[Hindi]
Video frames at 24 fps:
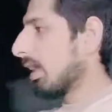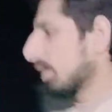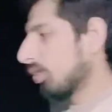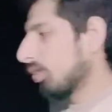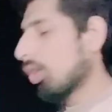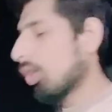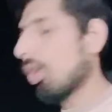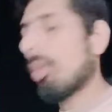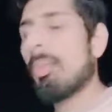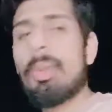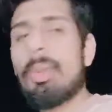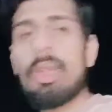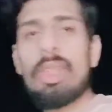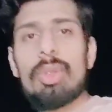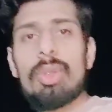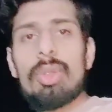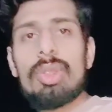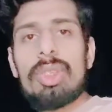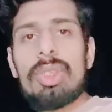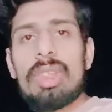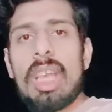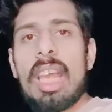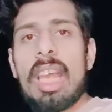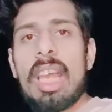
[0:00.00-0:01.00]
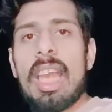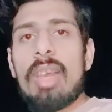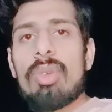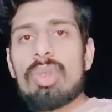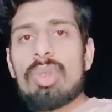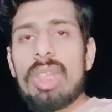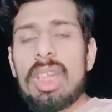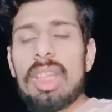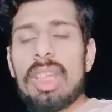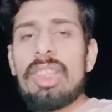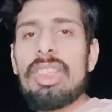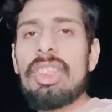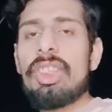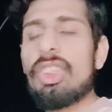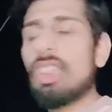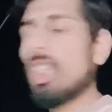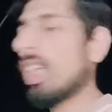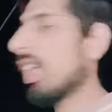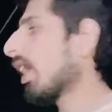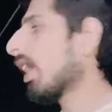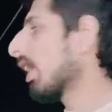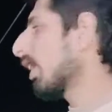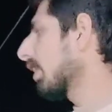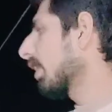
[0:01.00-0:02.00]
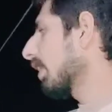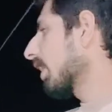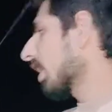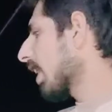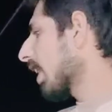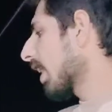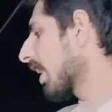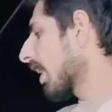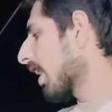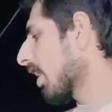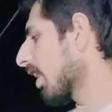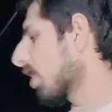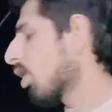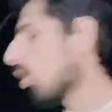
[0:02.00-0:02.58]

शॉपर जो सा है उनका नीचे कर दिया है